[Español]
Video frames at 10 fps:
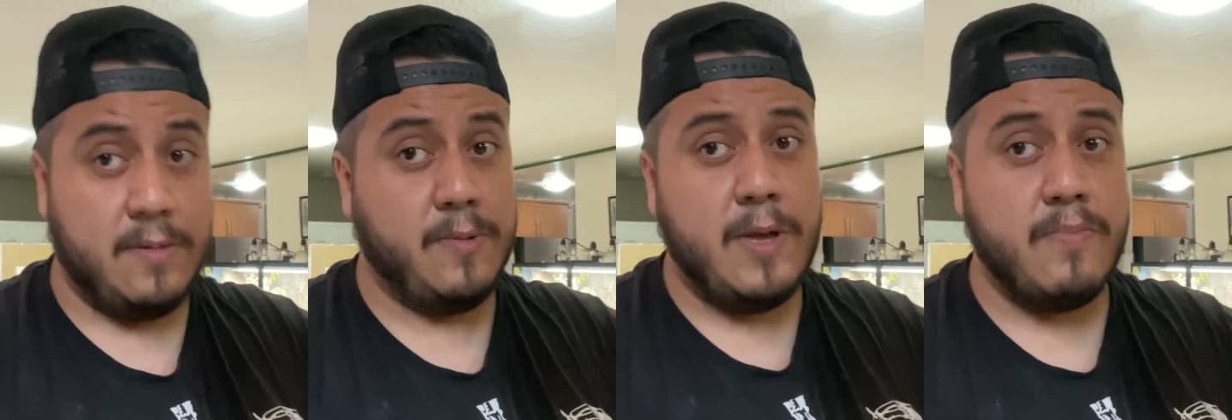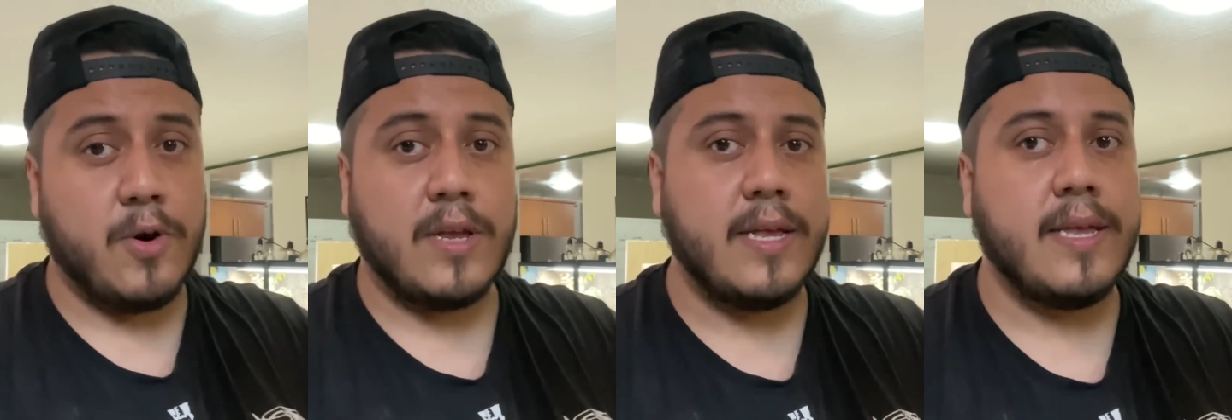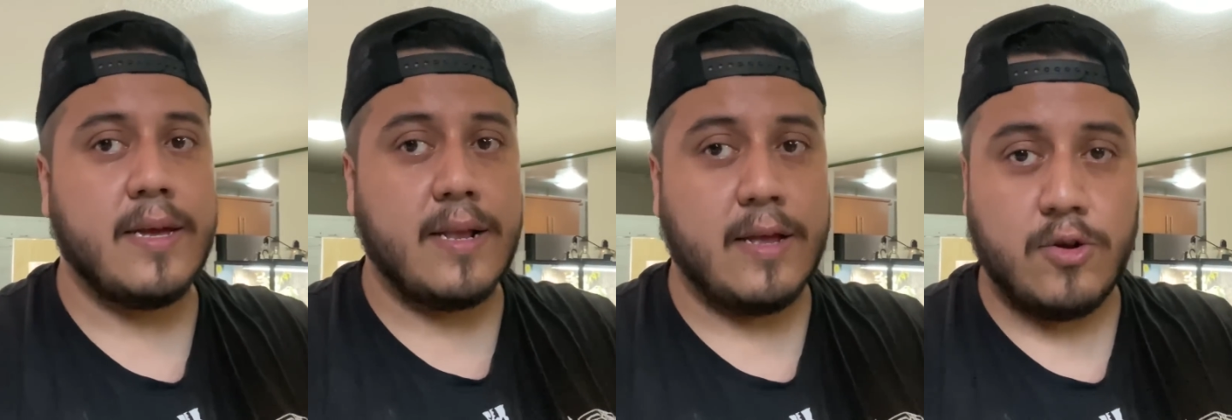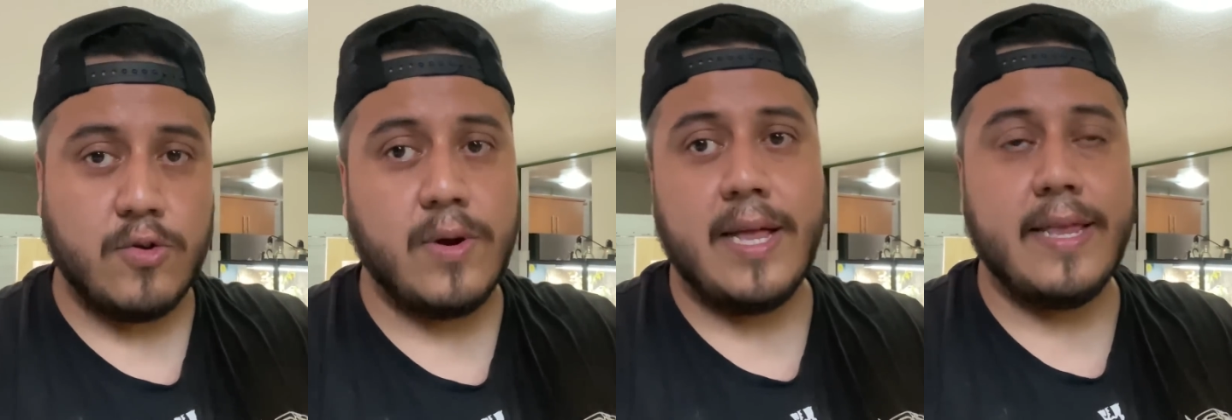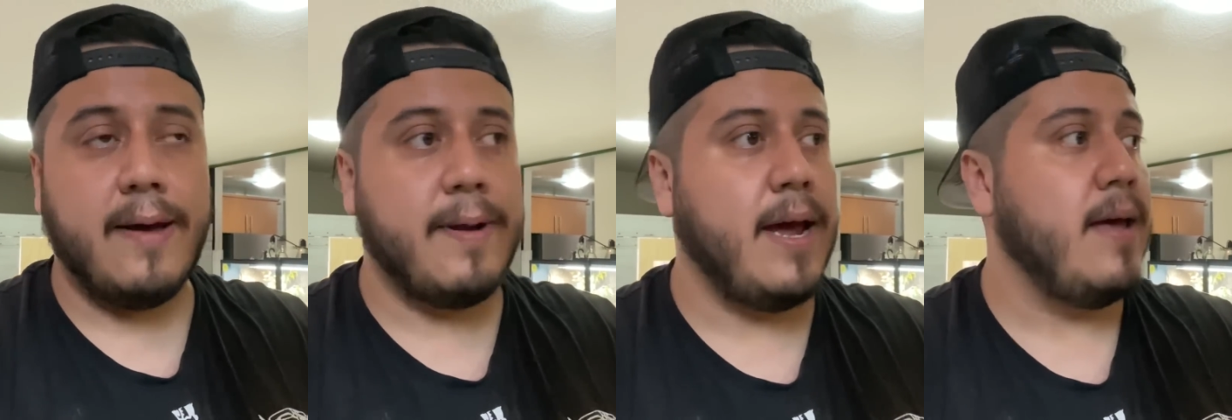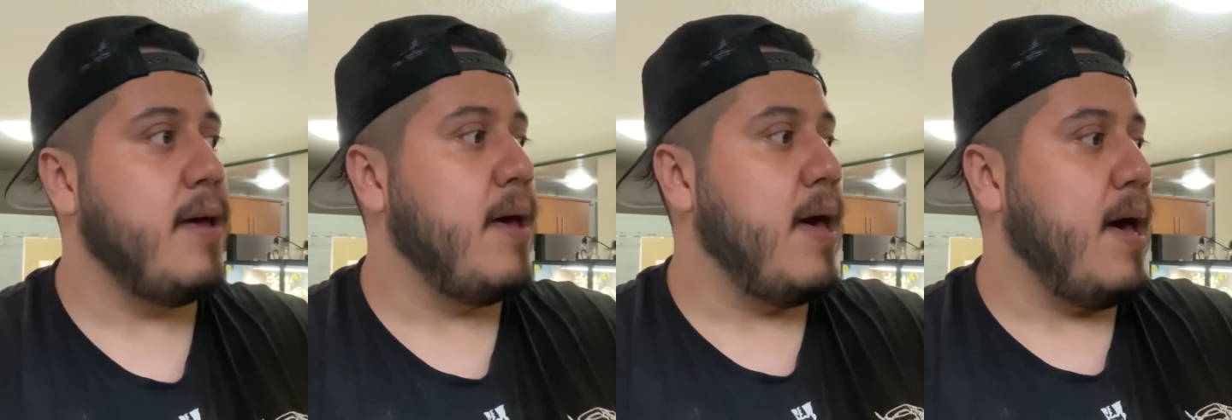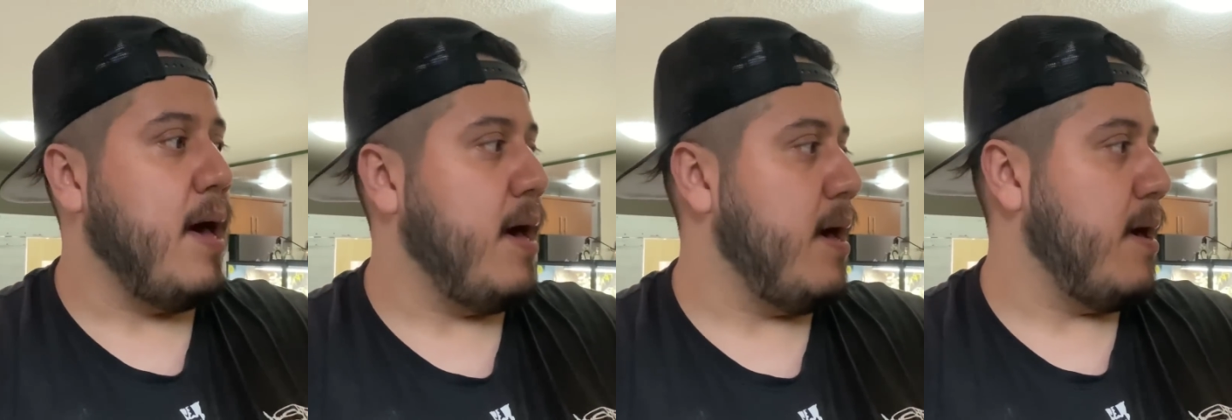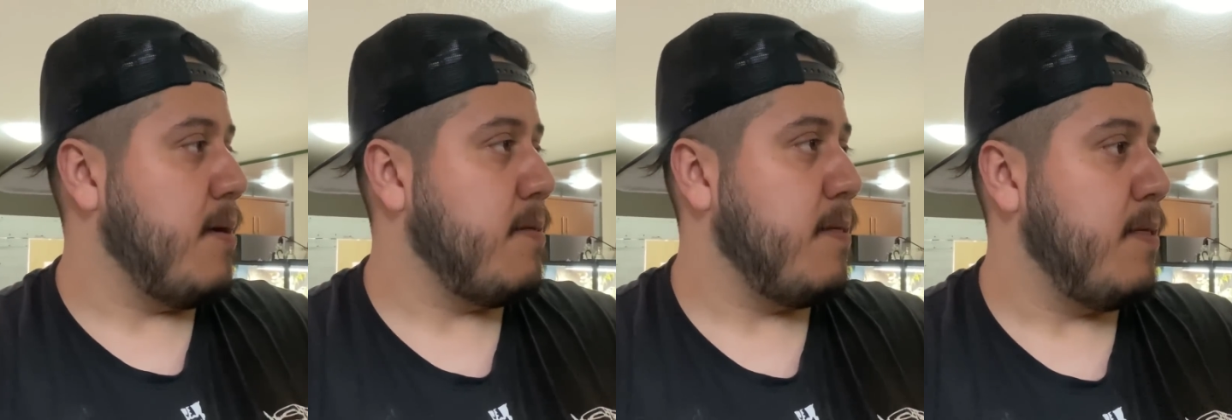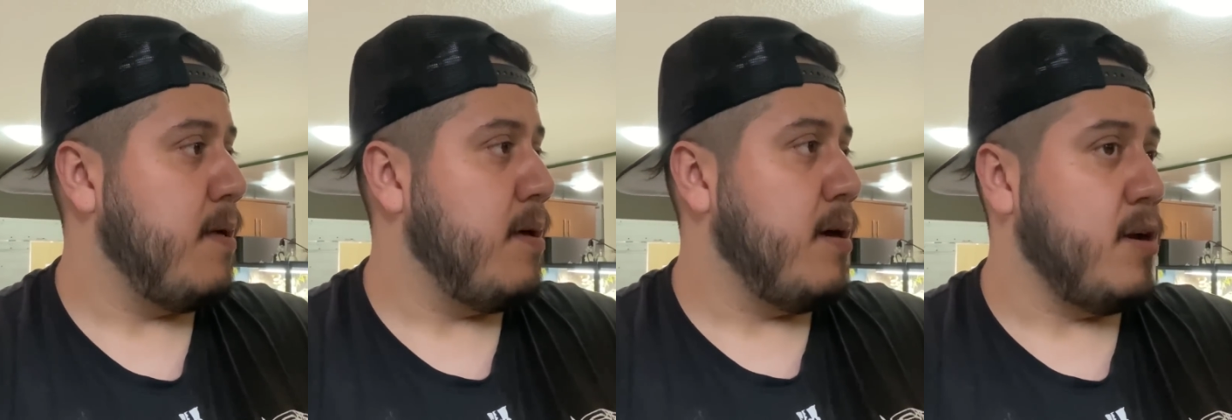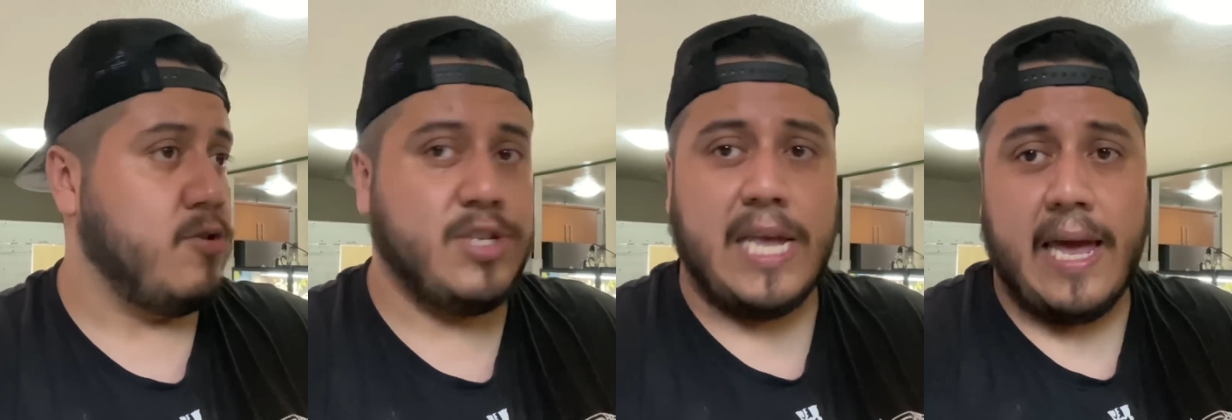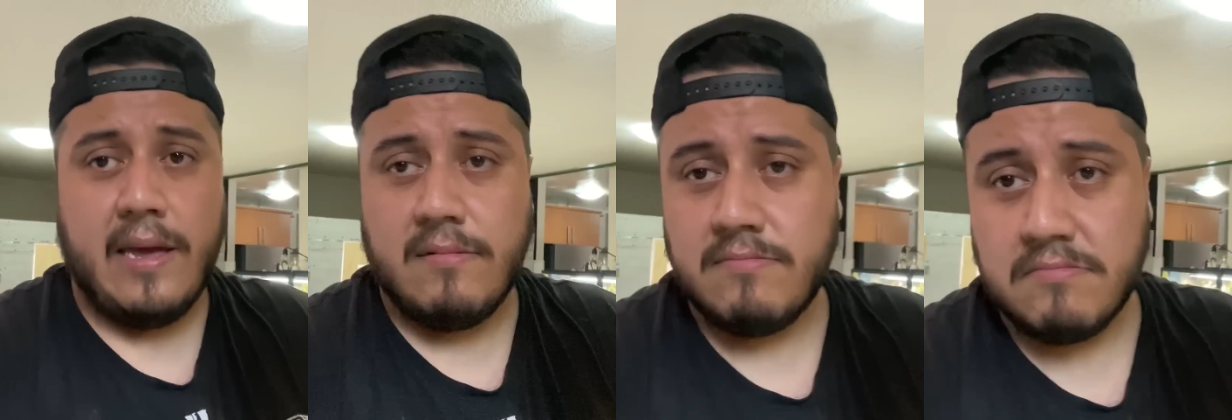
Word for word: bien importante la tortuga de aldabra a, no sé,